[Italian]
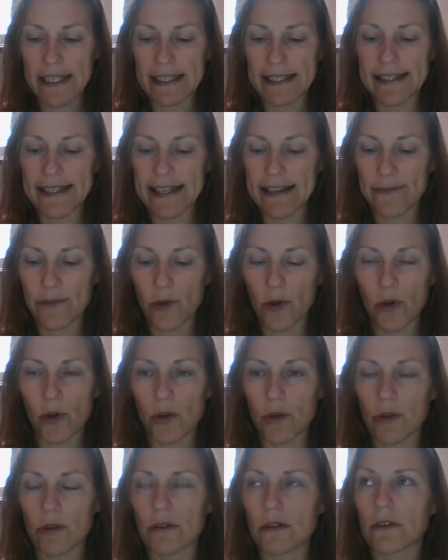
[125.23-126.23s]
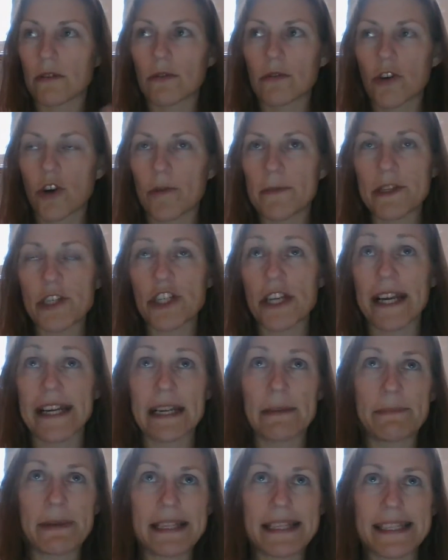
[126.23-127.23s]
devo
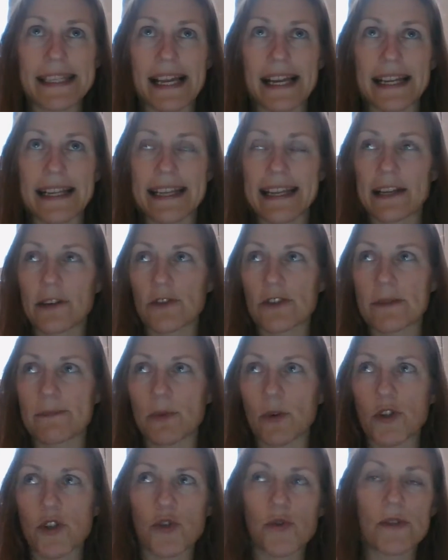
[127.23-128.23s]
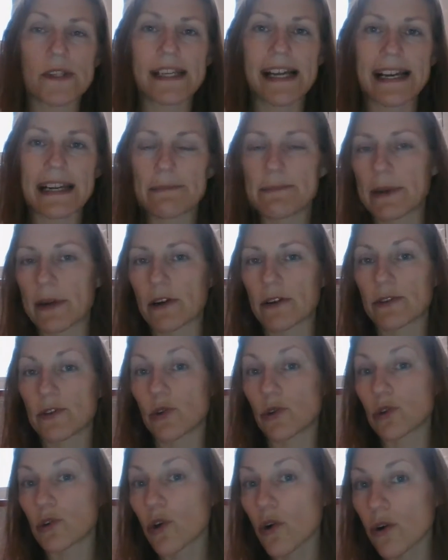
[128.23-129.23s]
cominciare a pensare che cosa posso usare per il
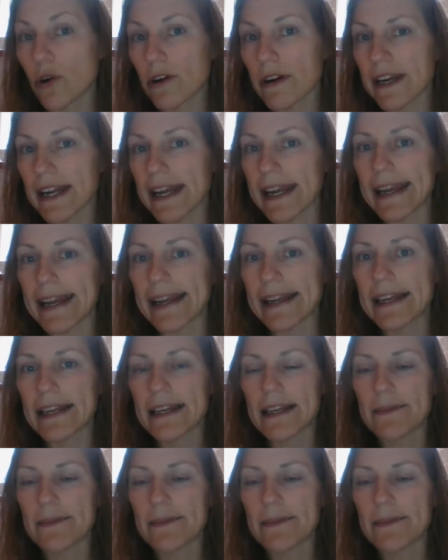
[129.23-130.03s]
dolore